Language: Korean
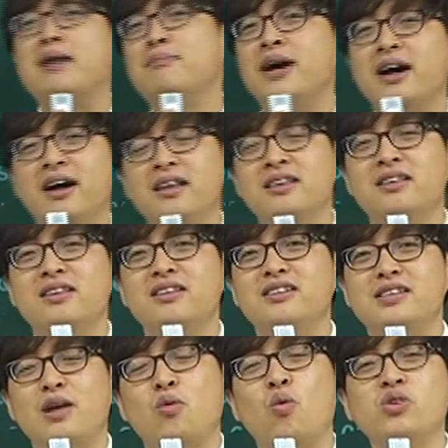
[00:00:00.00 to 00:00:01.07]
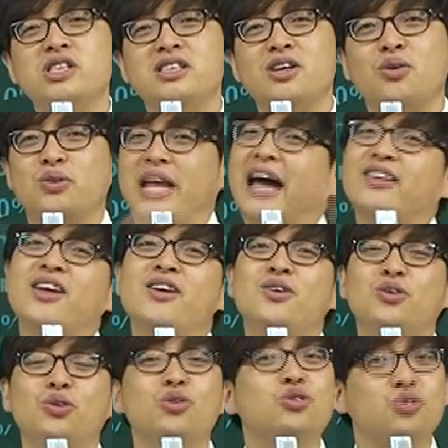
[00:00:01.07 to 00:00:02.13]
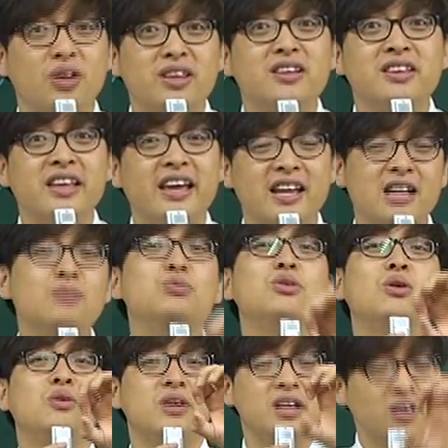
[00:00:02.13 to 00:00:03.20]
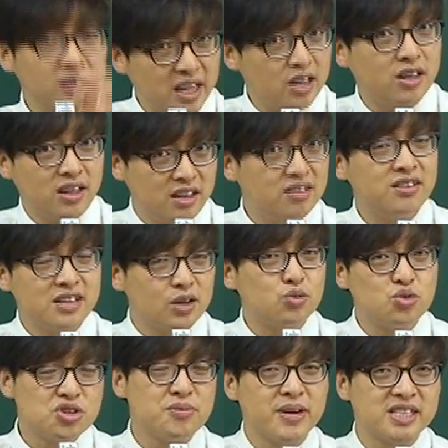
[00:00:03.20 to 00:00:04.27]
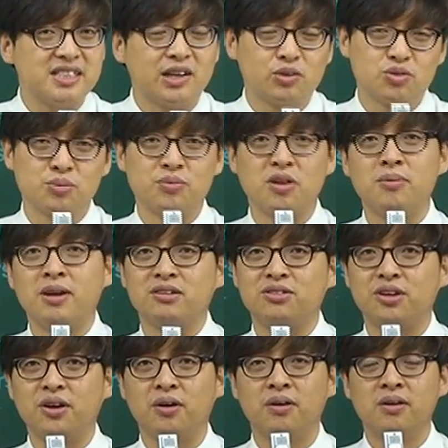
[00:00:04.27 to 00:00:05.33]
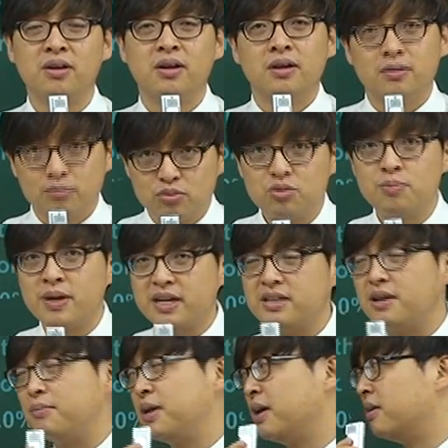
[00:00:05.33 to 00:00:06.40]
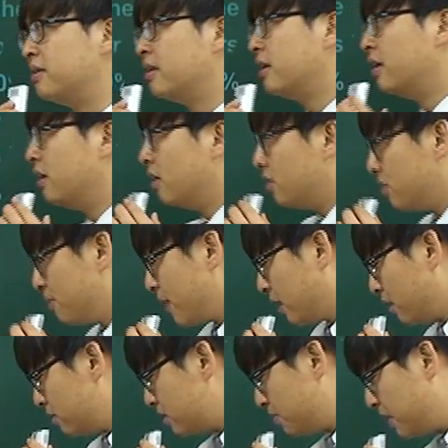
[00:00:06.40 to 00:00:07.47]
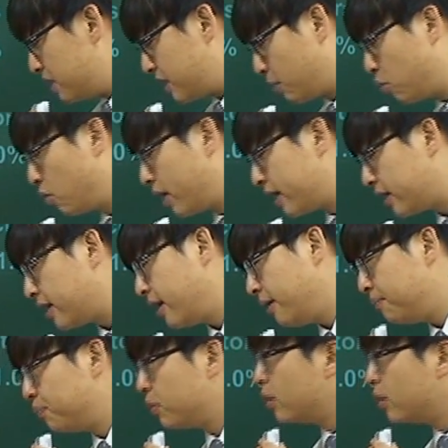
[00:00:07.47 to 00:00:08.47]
말만 내 공식대로 다 되는 거 넣을 수도 있는데 일부러 이런 게 있으니까 조심하고 좀 넣어봤어요. 무슨 말이냐면 선생님 아까 미리 잡고 갈게